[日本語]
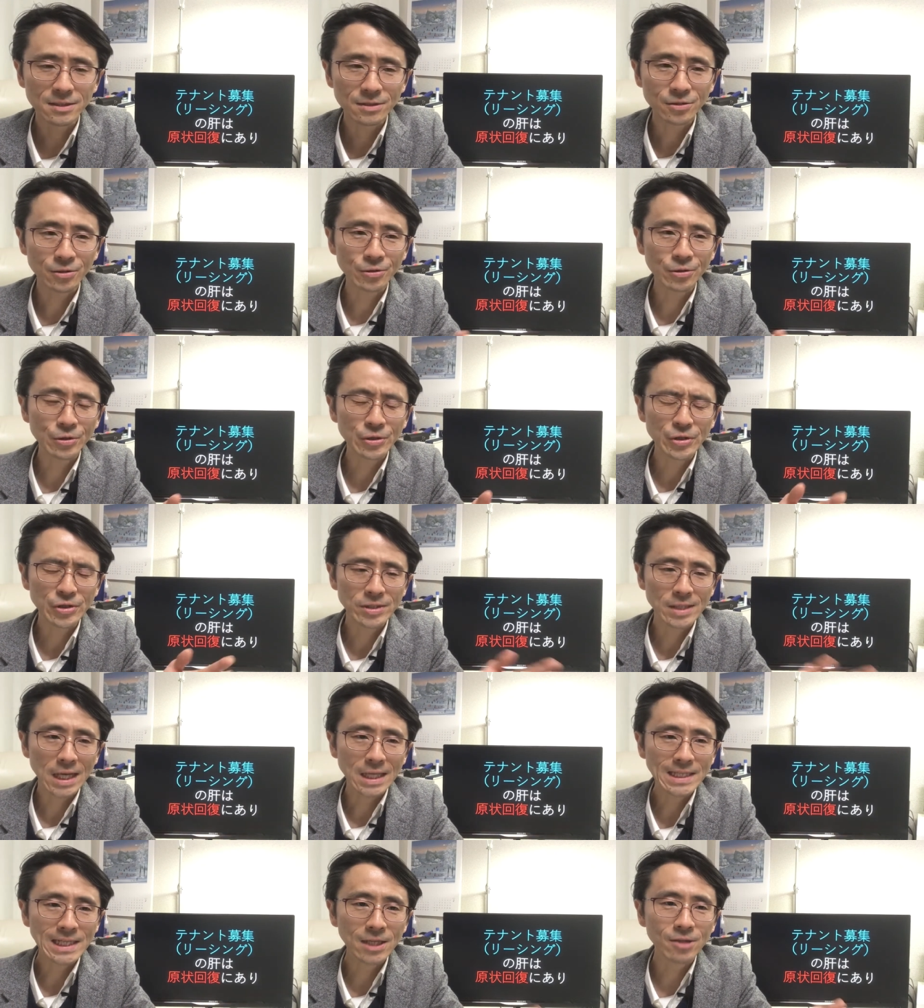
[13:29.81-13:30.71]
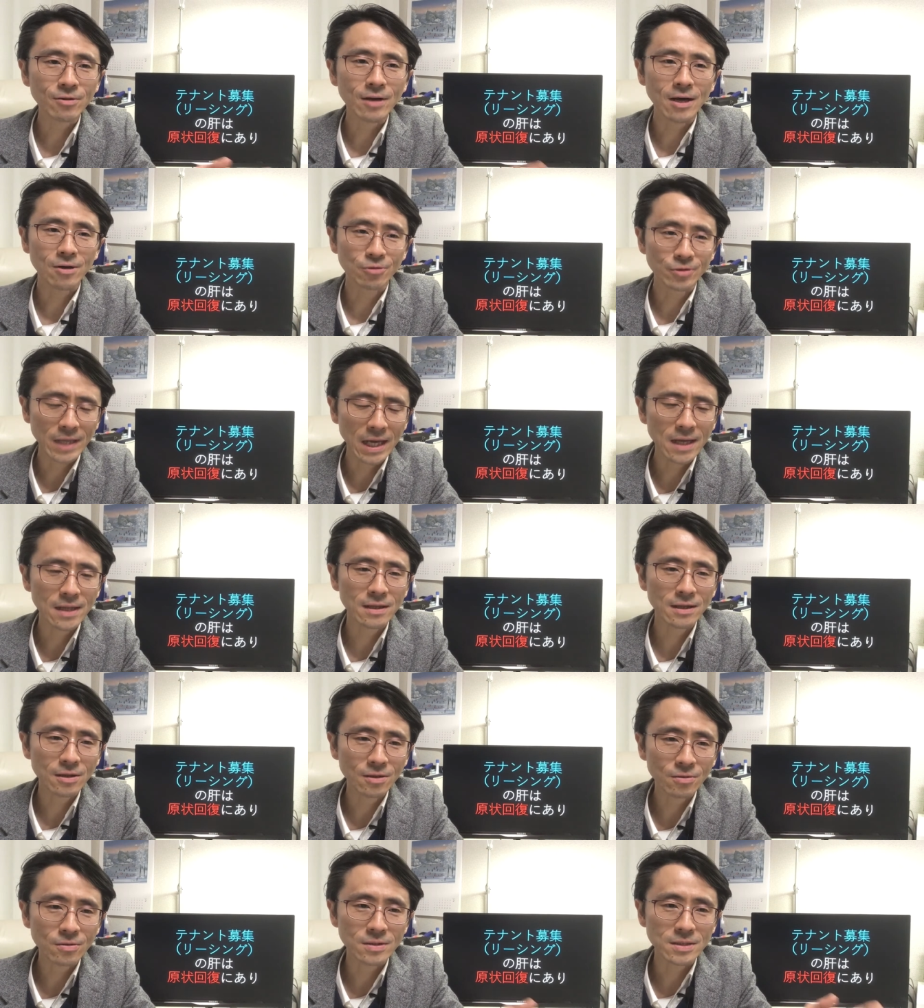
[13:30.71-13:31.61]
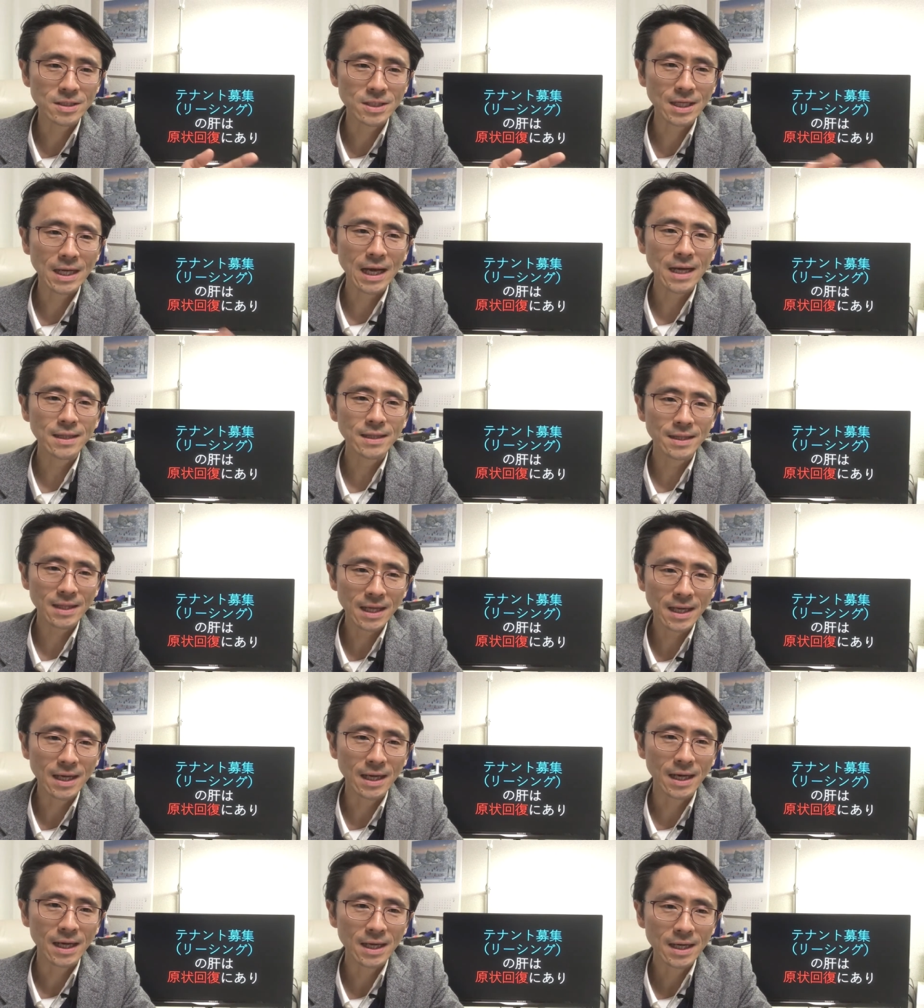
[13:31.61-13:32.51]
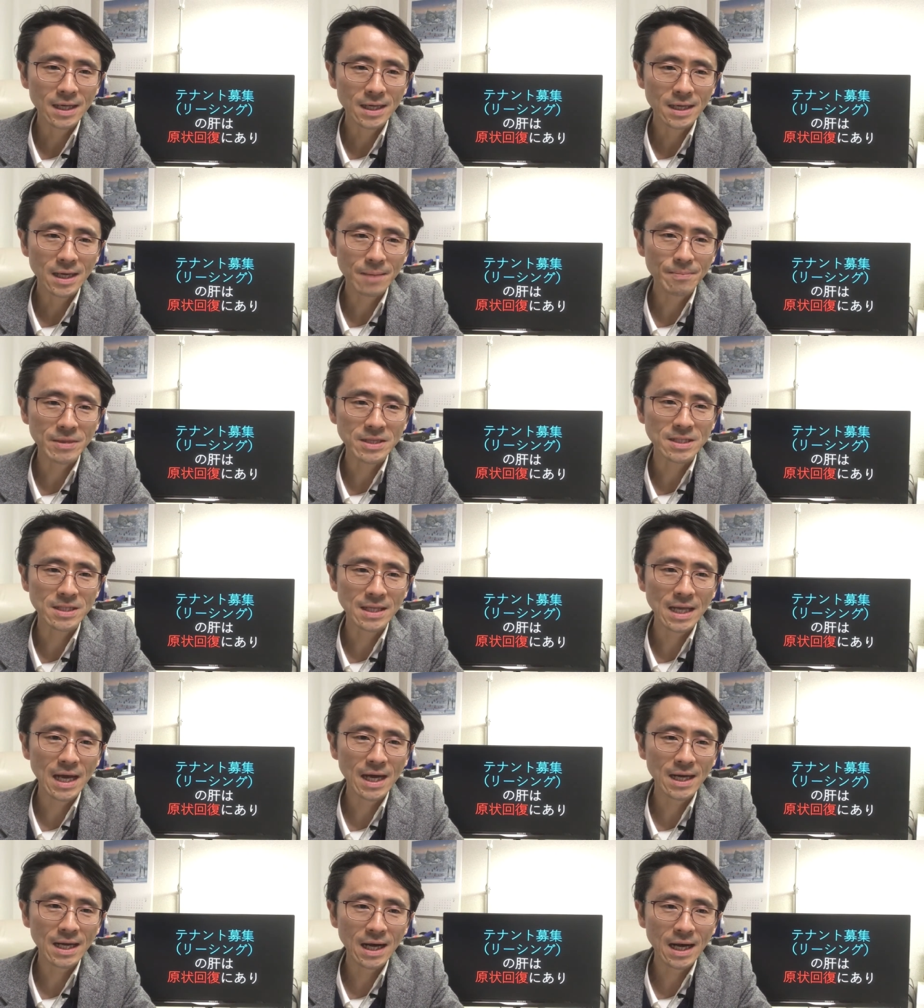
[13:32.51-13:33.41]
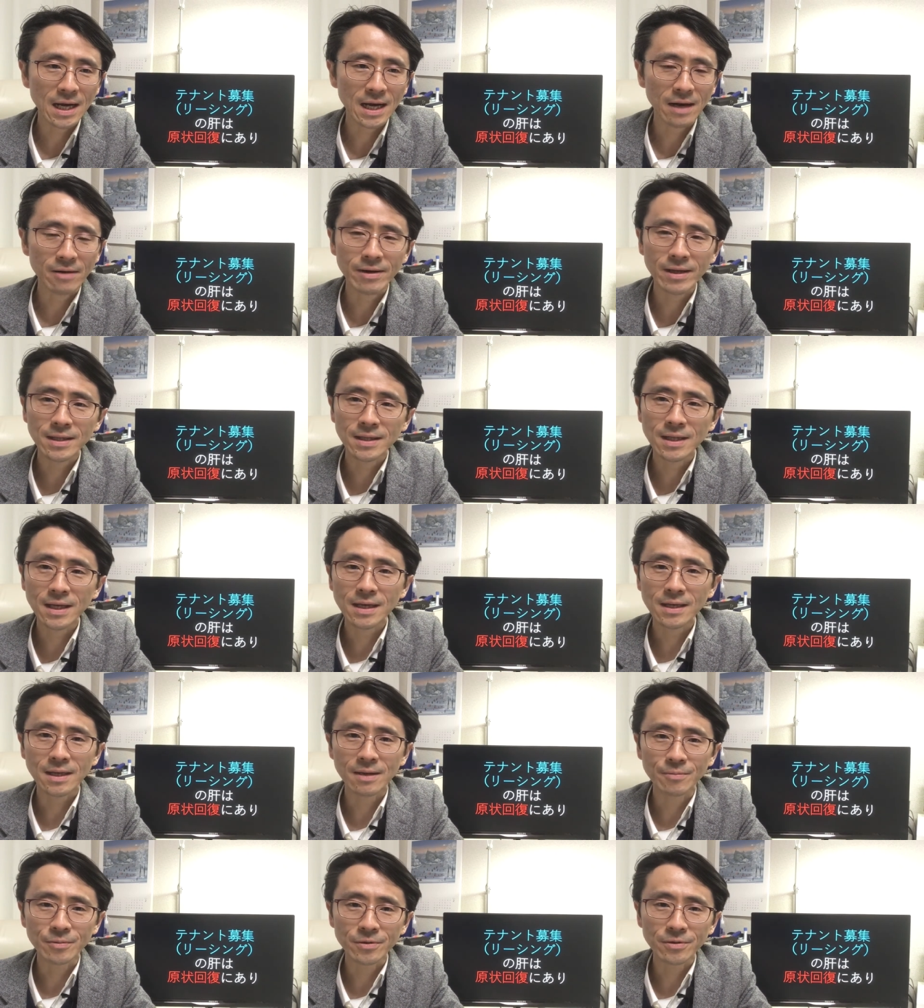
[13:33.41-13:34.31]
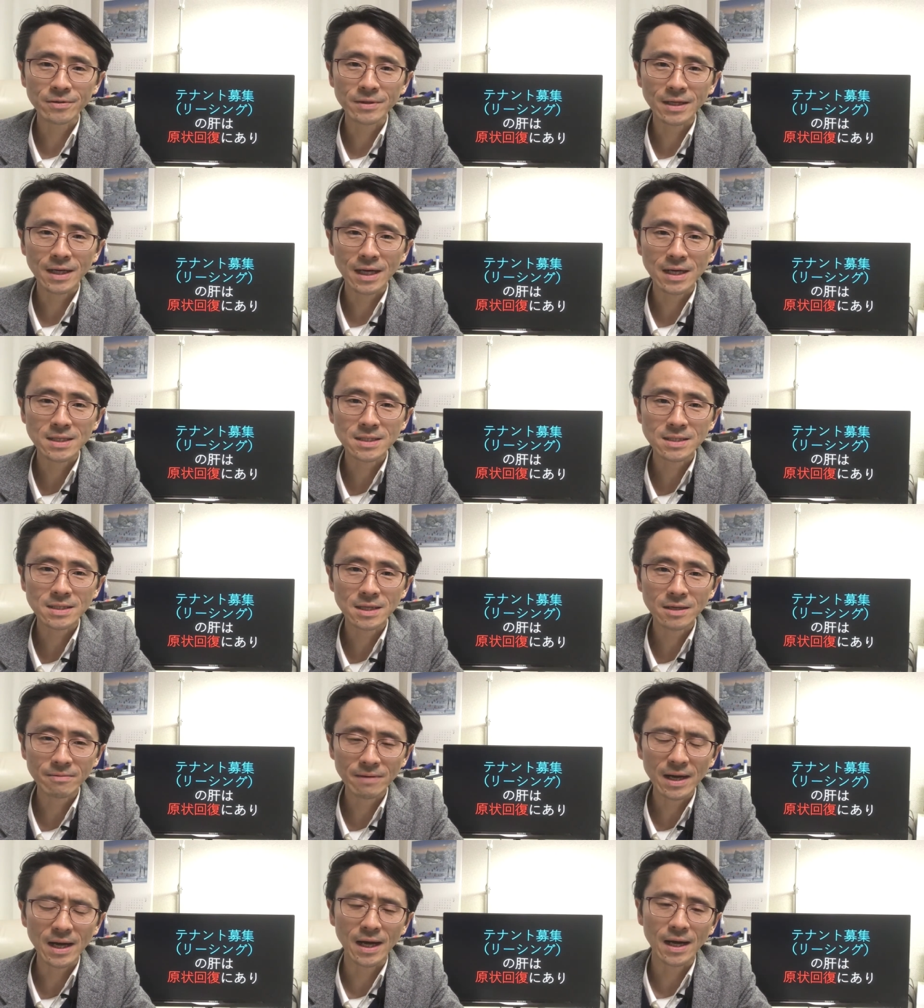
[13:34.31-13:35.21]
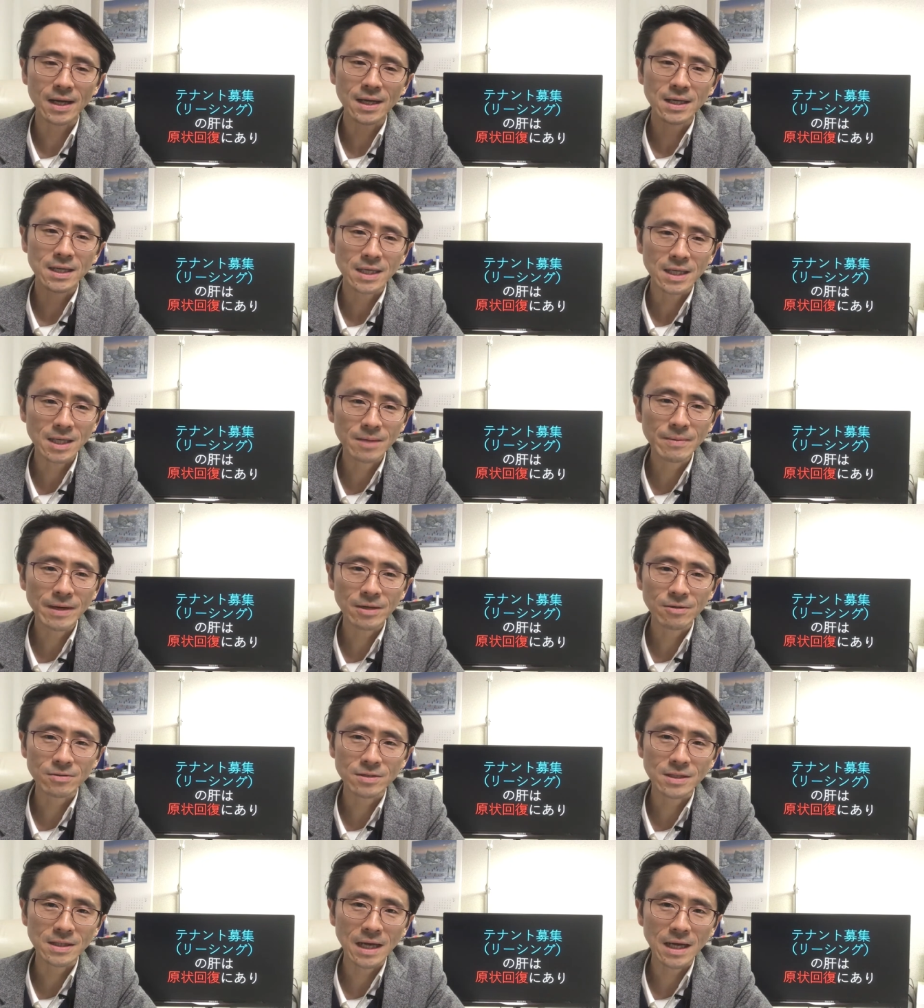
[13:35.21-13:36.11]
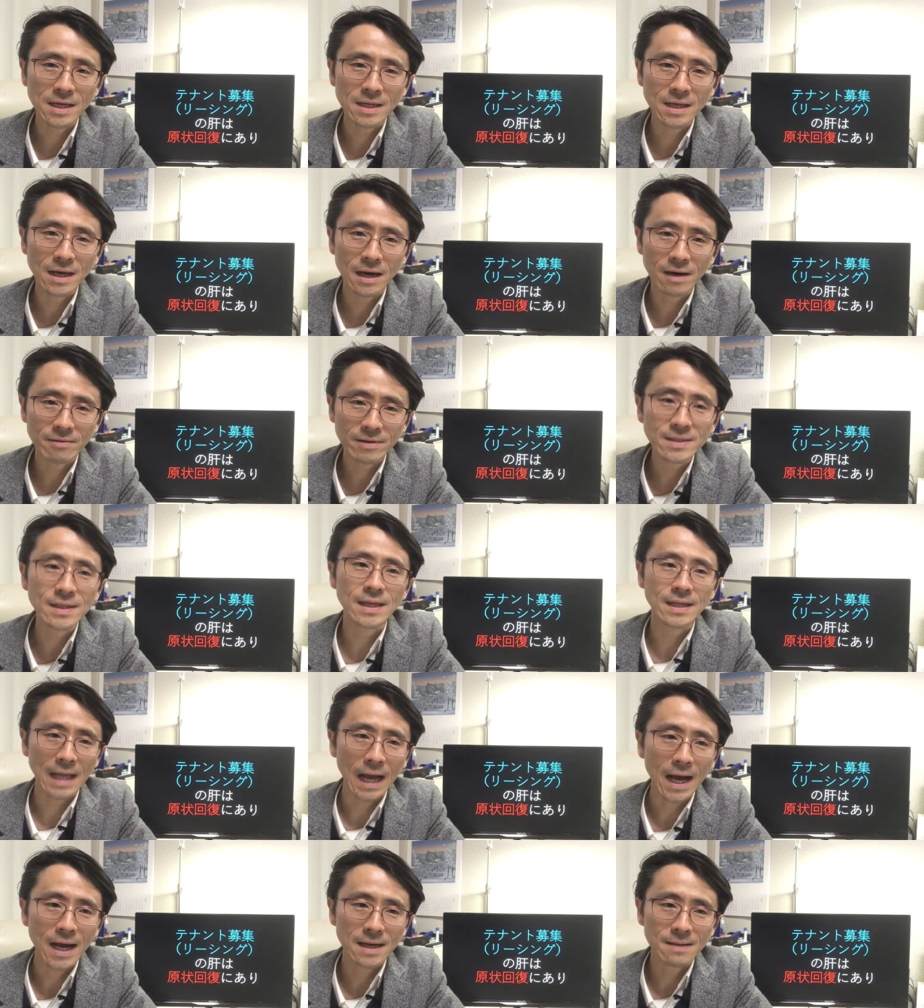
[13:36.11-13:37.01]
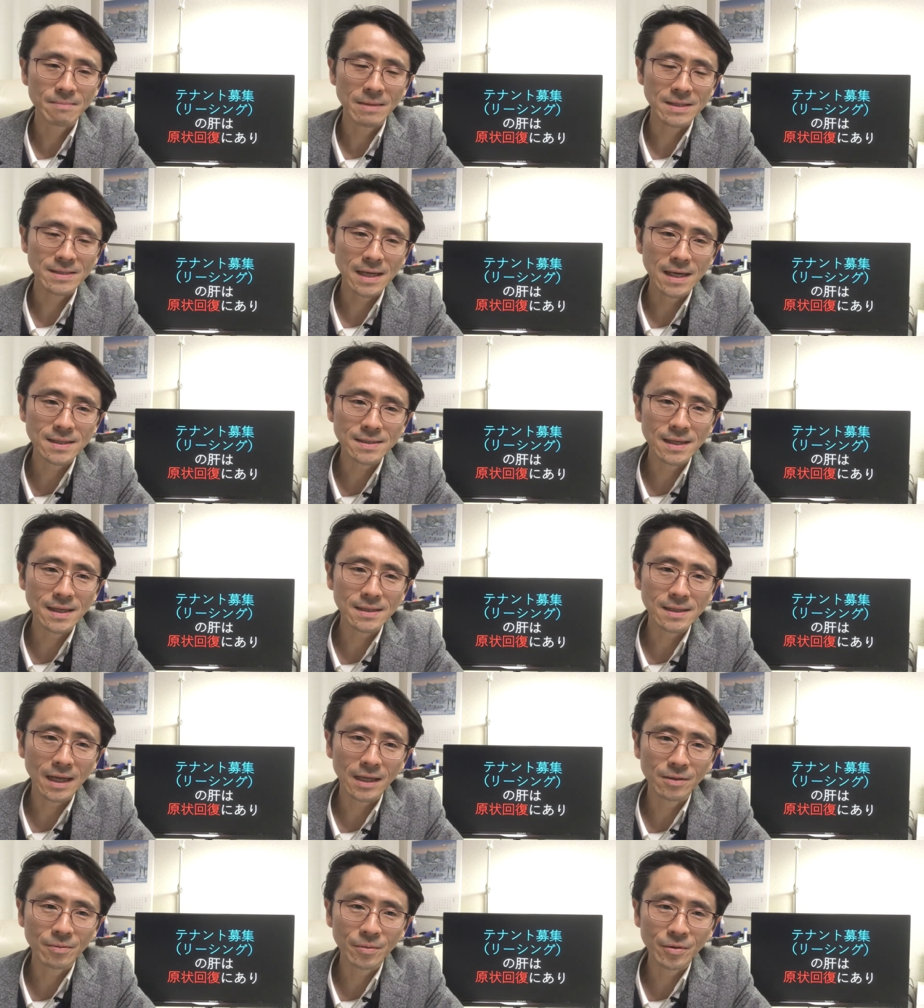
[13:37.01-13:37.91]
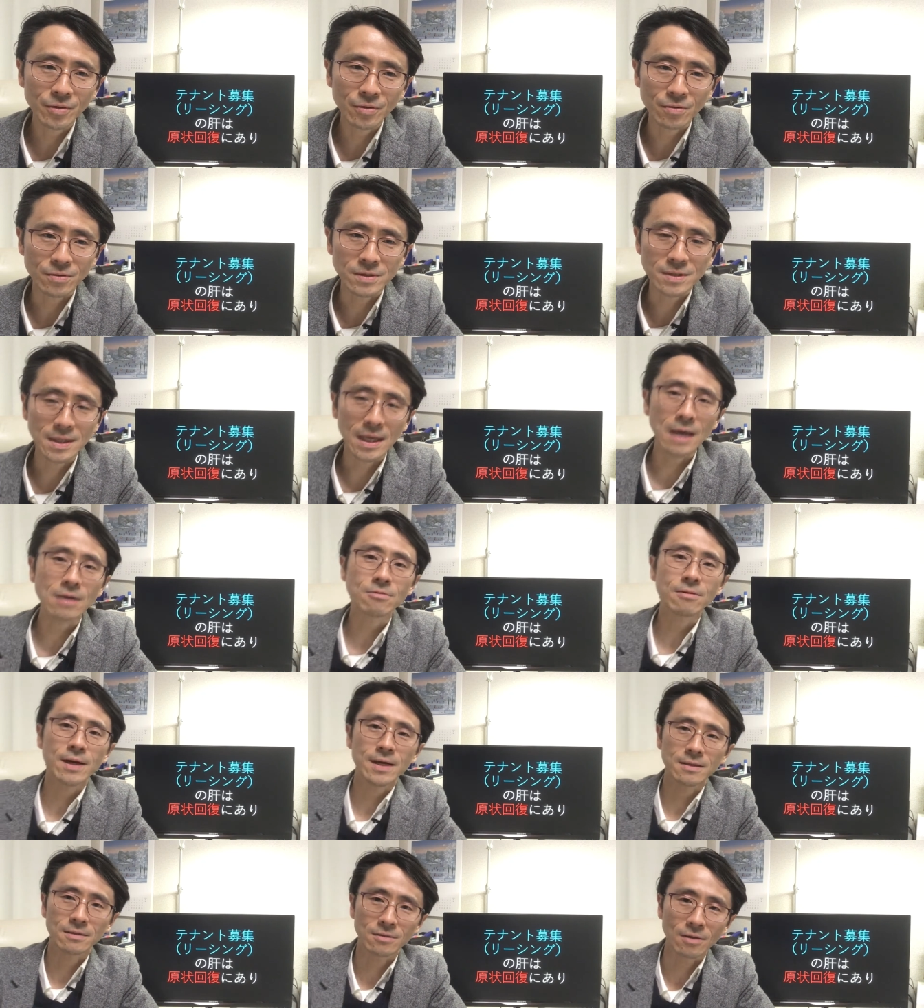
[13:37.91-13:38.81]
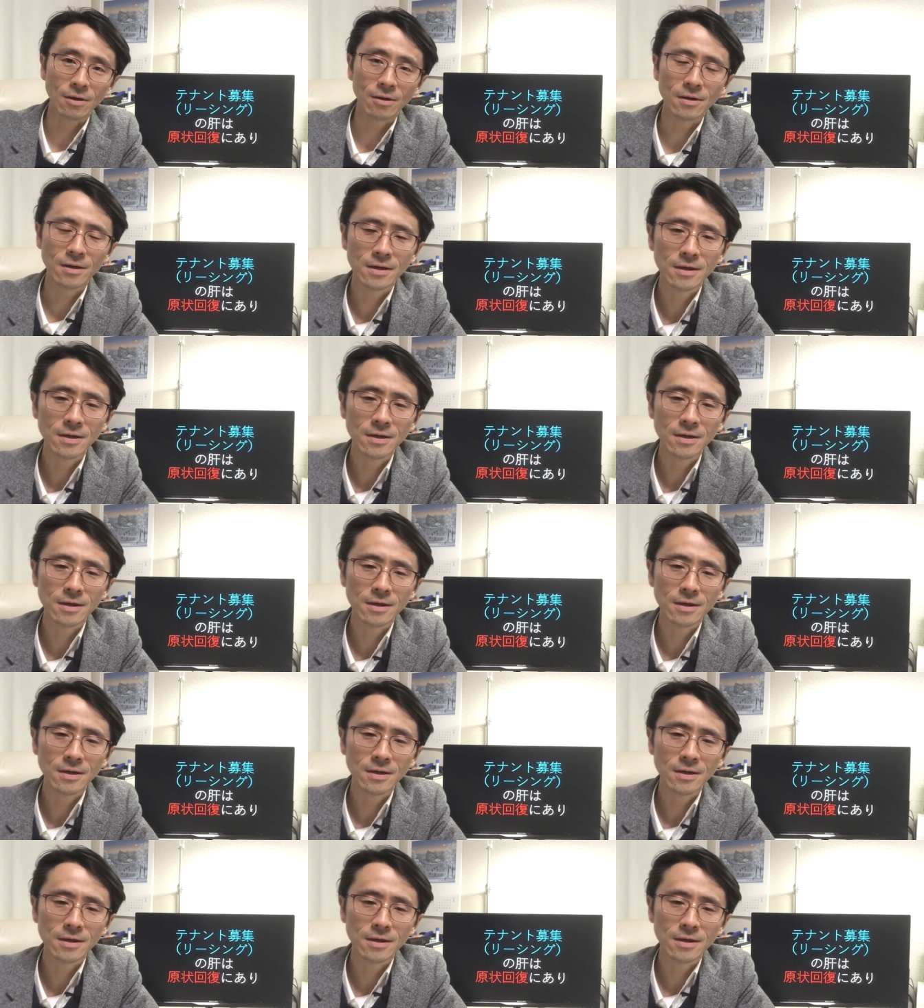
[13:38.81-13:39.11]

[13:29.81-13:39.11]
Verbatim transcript: その3年とか5年の時間でやっぱ時代が変わってきたものに関しては今の時代に合わせた、まあ、最先端のものを付け加えると